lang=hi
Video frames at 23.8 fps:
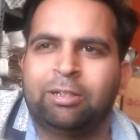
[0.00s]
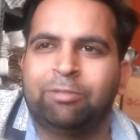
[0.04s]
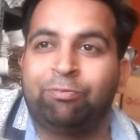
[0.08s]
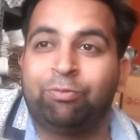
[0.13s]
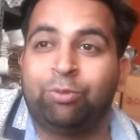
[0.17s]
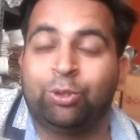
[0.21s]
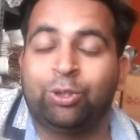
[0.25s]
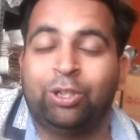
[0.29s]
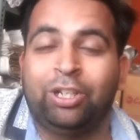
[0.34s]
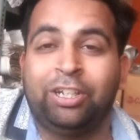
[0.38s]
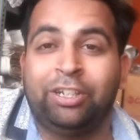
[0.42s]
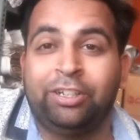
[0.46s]
अब
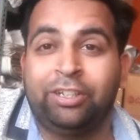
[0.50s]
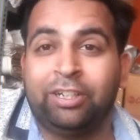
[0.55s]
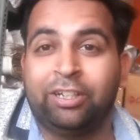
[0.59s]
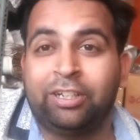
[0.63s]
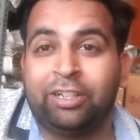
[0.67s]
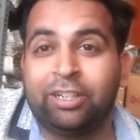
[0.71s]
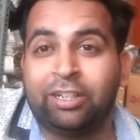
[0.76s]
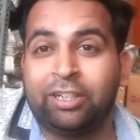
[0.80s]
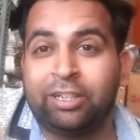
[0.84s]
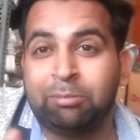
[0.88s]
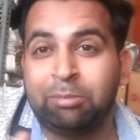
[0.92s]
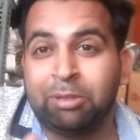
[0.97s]
फ्यूल
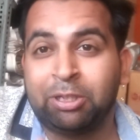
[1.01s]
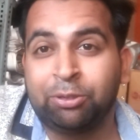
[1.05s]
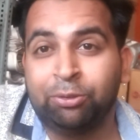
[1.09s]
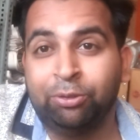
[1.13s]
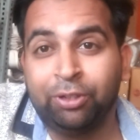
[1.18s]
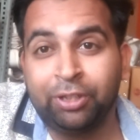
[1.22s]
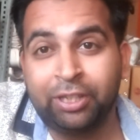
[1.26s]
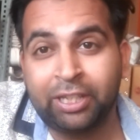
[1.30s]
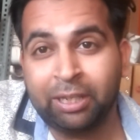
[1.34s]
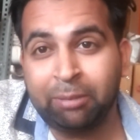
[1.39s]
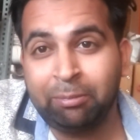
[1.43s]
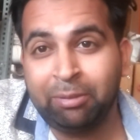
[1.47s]
इंजेक्टर तो अभी
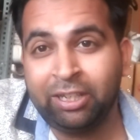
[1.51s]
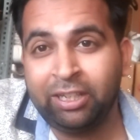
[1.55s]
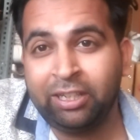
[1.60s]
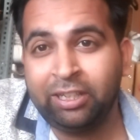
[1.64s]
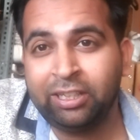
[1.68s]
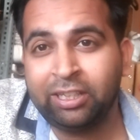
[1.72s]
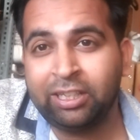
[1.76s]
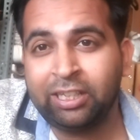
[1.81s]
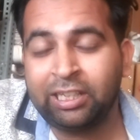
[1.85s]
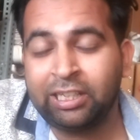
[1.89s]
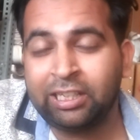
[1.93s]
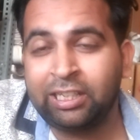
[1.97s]
खुलता भी
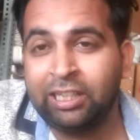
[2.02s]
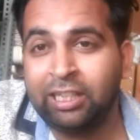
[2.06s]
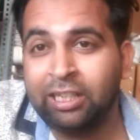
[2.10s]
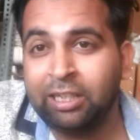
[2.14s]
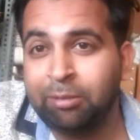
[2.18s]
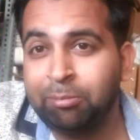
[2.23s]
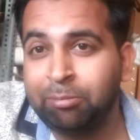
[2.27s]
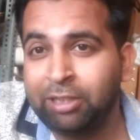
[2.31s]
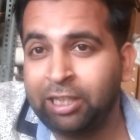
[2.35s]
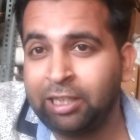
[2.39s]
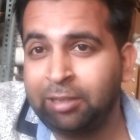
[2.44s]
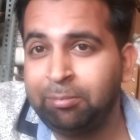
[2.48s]
नहीं है इसलिए
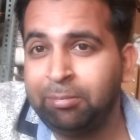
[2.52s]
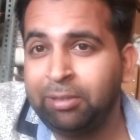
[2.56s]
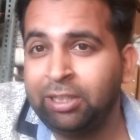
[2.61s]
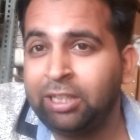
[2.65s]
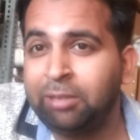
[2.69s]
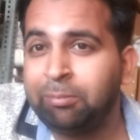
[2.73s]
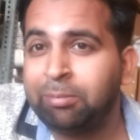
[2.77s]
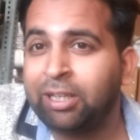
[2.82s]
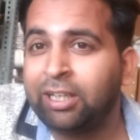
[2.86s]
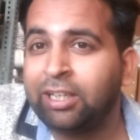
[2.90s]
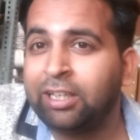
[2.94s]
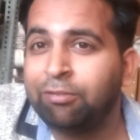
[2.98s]
हम देख भी
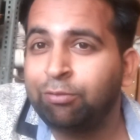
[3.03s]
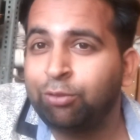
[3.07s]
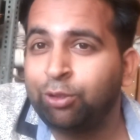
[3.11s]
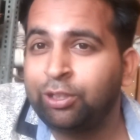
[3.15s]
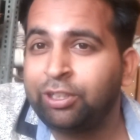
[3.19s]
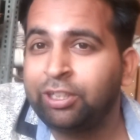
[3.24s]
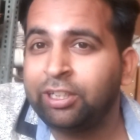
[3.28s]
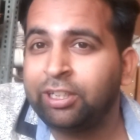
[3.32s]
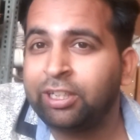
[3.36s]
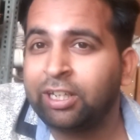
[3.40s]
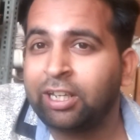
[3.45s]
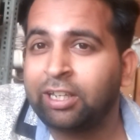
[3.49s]
नहीं पाते वो
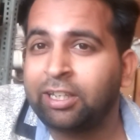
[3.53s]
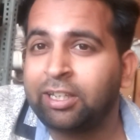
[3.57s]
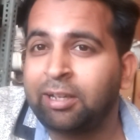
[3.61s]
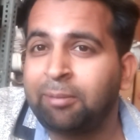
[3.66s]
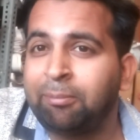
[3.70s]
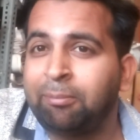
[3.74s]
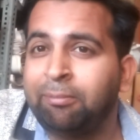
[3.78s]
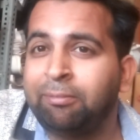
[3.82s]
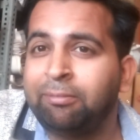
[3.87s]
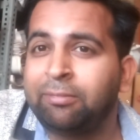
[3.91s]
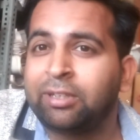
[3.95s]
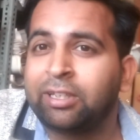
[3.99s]
अच्छी तरह
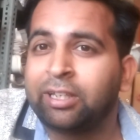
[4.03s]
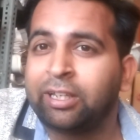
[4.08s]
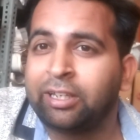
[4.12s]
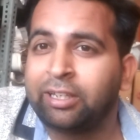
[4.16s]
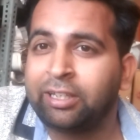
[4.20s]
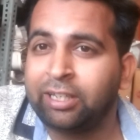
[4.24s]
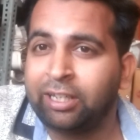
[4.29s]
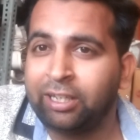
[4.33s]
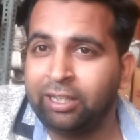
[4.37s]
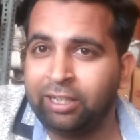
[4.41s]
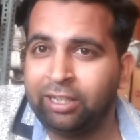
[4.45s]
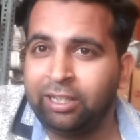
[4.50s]
काम
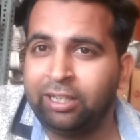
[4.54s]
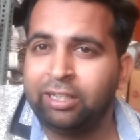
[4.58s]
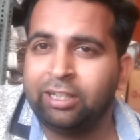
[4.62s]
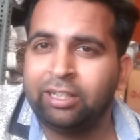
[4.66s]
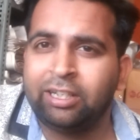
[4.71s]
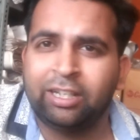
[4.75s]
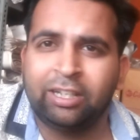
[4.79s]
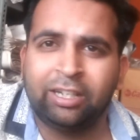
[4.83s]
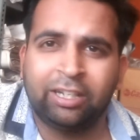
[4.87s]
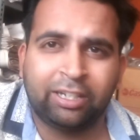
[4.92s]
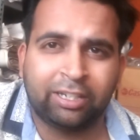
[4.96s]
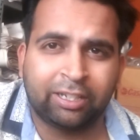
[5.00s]
करता है
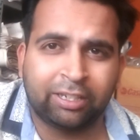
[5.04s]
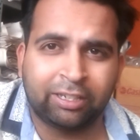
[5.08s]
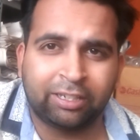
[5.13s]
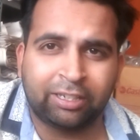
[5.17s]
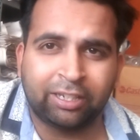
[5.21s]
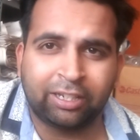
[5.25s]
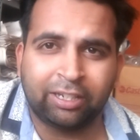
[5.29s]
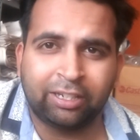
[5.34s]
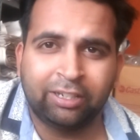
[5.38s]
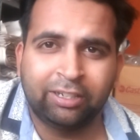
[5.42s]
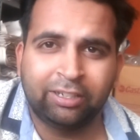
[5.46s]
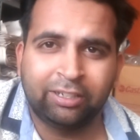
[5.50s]
या नहीं
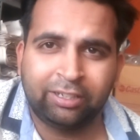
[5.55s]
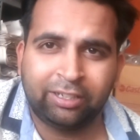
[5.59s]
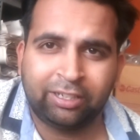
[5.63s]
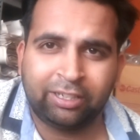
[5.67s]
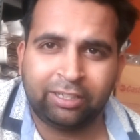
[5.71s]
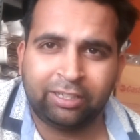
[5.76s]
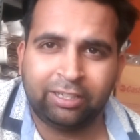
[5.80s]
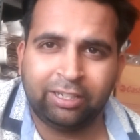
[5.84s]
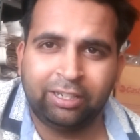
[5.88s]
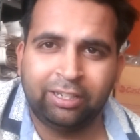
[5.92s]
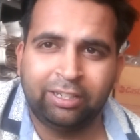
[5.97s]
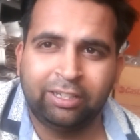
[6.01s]
करता है
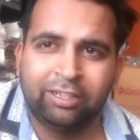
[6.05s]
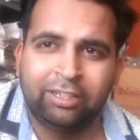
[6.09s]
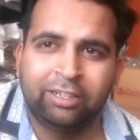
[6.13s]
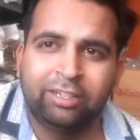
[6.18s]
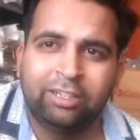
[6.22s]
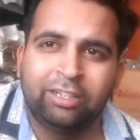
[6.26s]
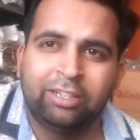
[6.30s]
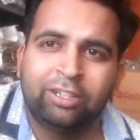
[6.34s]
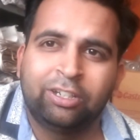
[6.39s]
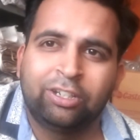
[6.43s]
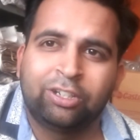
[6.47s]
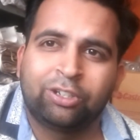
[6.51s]
ठीक है
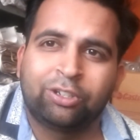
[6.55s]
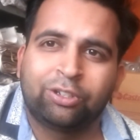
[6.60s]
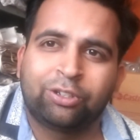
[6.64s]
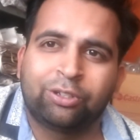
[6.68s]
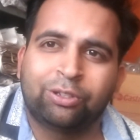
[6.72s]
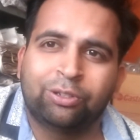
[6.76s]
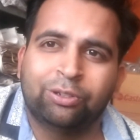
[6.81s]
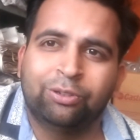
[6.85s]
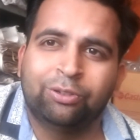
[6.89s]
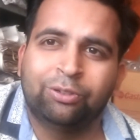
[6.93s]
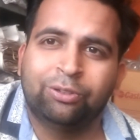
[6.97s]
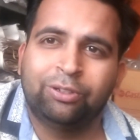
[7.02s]

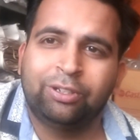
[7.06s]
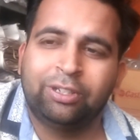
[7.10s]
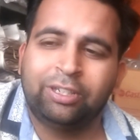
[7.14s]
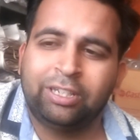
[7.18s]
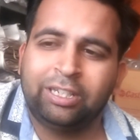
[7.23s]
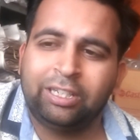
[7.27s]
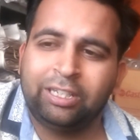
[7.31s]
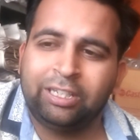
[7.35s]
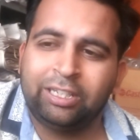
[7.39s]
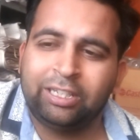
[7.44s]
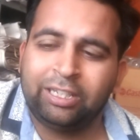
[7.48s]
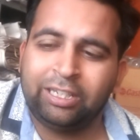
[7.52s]
तो
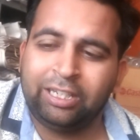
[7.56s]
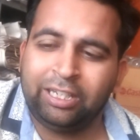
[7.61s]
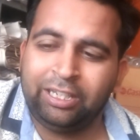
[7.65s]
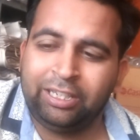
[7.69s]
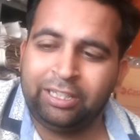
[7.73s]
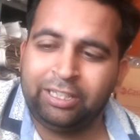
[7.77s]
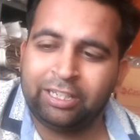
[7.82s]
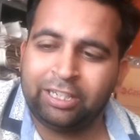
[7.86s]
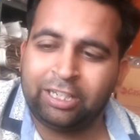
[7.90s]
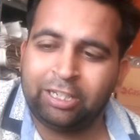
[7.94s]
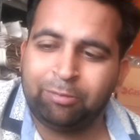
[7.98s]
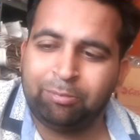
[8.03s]

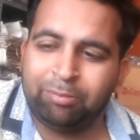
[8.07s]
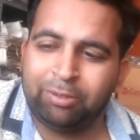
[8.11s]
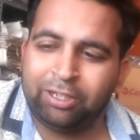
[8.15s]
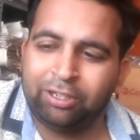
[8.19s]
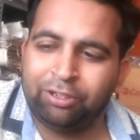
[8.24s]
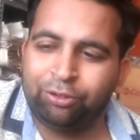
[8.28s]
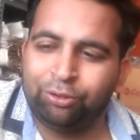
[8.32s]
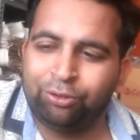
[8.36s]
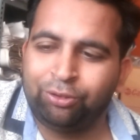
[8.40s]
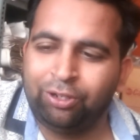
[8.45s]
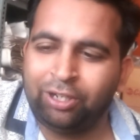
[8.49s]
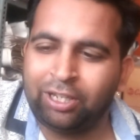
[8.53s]
इस जगह
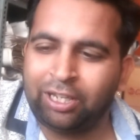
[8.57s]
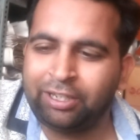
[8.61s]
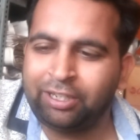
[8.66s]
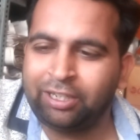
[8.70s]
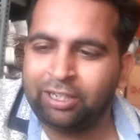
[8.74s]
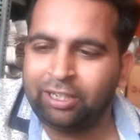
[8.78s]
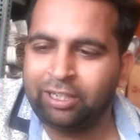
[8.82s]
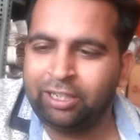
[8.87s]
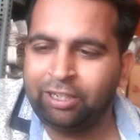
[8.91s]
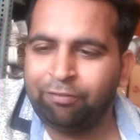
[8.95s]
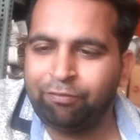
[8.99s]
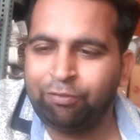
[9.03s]
पे रोल
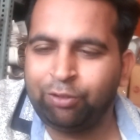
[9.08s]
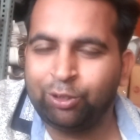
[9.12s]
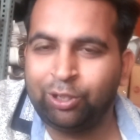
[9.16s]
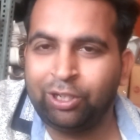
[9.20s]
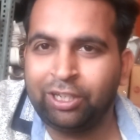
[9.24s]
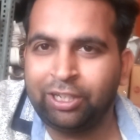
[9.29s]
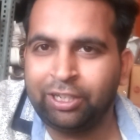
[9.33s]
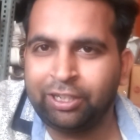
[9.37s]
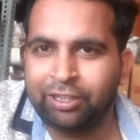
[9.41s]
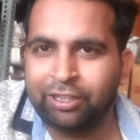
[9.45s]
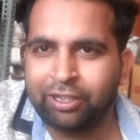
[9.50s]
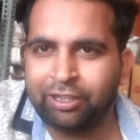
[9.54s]
आता है
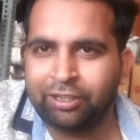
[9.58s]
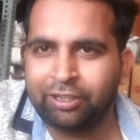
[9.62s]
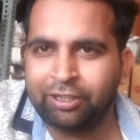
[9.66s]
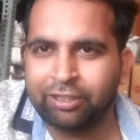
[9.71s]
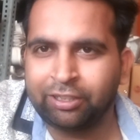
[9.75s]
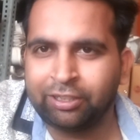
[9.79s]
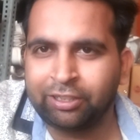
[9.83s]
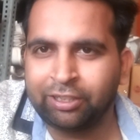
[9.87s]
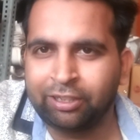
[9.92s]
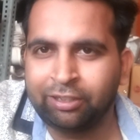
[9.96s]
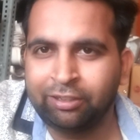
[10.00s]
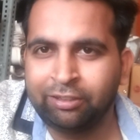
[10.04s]
फ्यूल
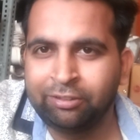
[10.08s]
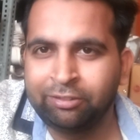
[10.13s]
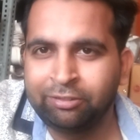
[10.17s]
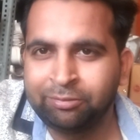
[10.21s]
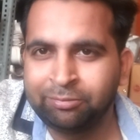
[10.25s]
इंजेक्टर का